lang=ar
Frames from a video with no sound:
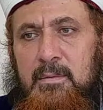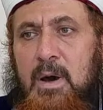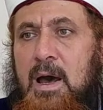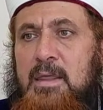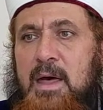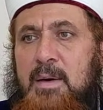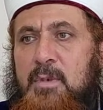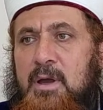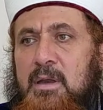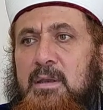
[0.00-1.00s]
وهذا
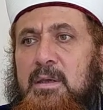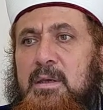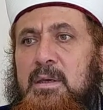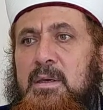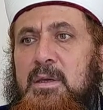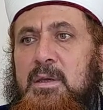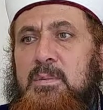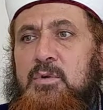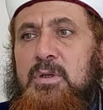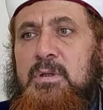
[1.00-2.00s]
أمر
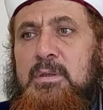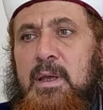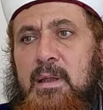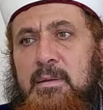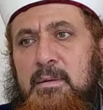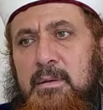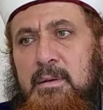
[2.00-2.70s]
غريب جدا